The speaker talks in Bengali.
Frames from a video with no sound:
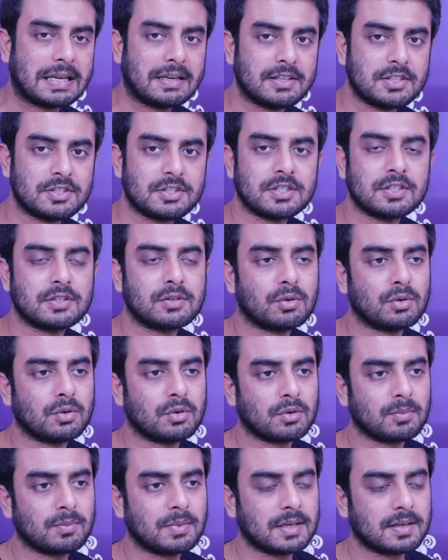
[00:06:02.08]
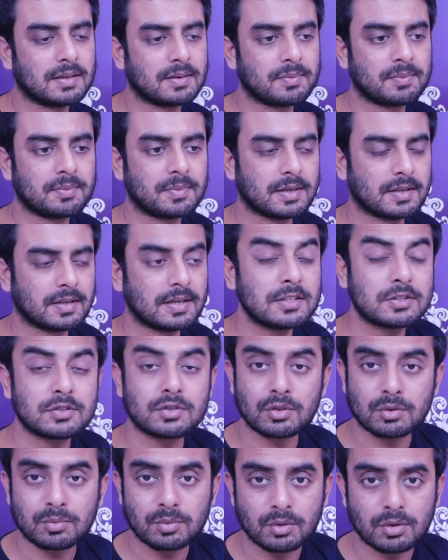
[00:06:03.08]
রেল ইঞ্জিন হোক বা
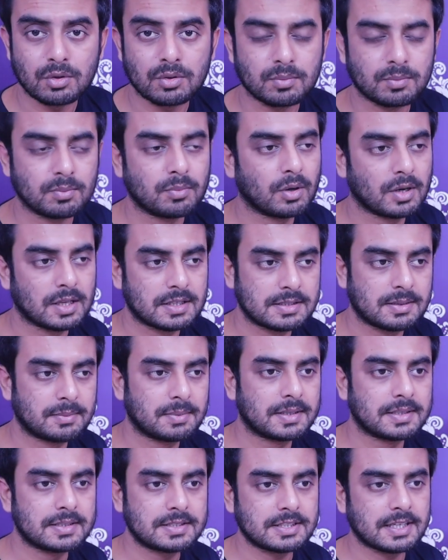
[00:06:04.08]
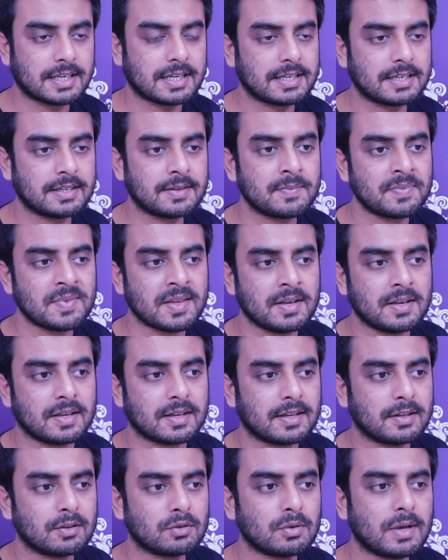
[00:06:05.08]
ইসরো বলা যাবে সেখানে
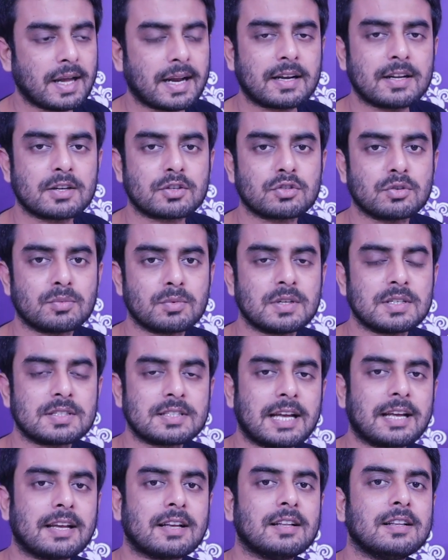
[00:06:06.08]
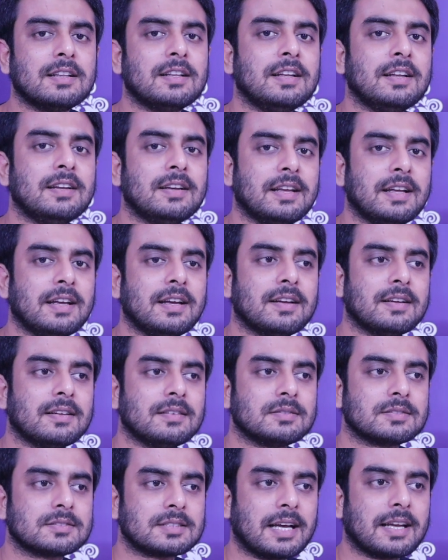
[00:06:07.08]
কিন্তু একটা সময় সাইকেল দিয়ে নিয়ে
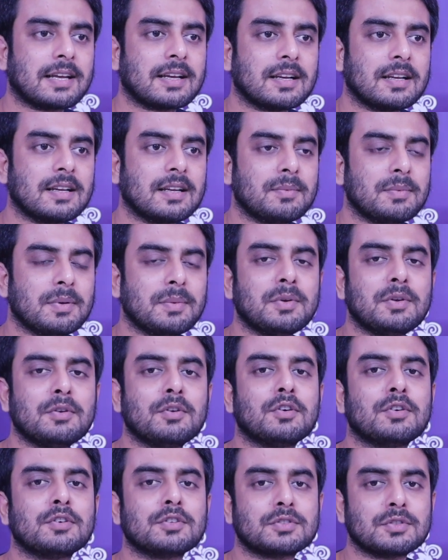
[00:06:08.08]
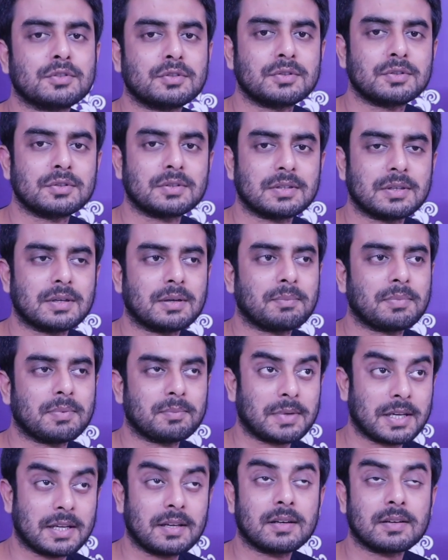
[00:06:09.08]
সাইকেলে বিভিন্ন অংশ
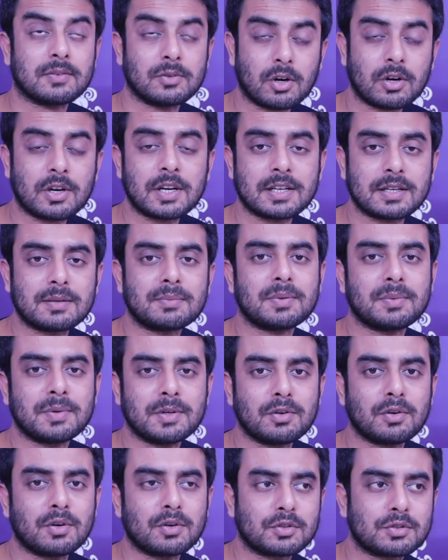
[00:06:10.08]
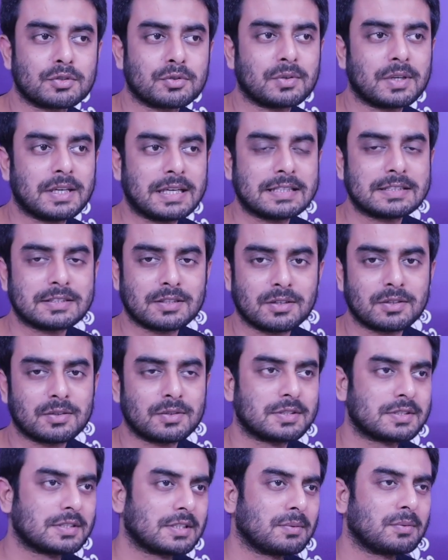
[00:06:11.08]
মানে রকেটের বিভিন্ন অংশ নিয়ে যাওয়া
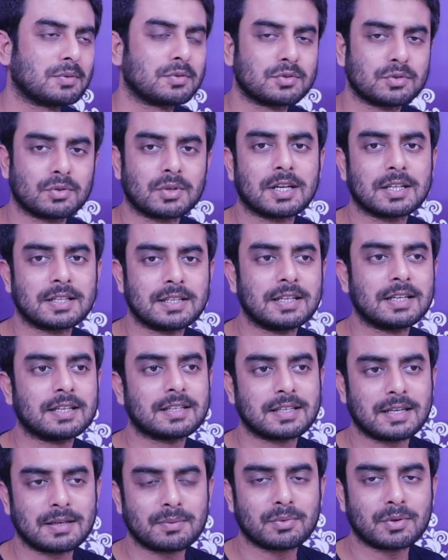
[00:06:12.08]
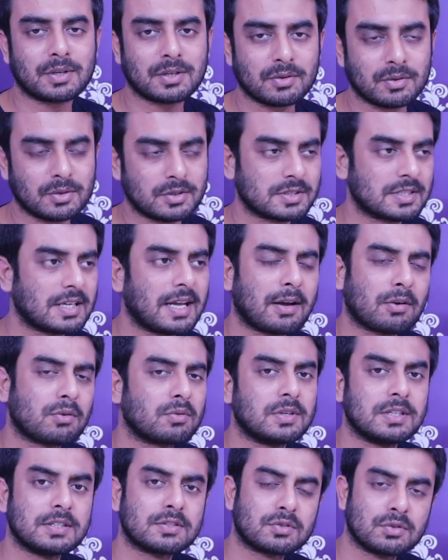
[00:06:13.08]
হয়েছে এবং জোড়া দিয়ে তারপরে প্রয়োগ হয়েছে
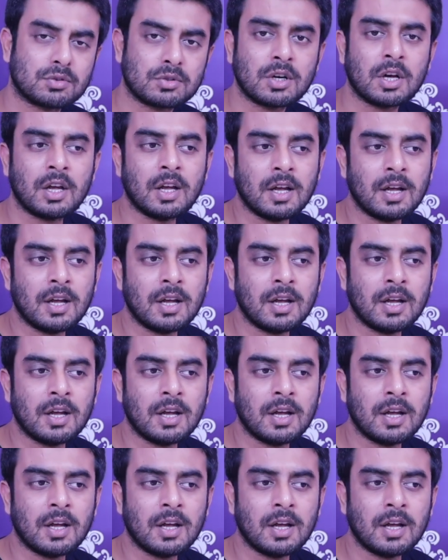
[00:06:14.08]
এখন ইসরো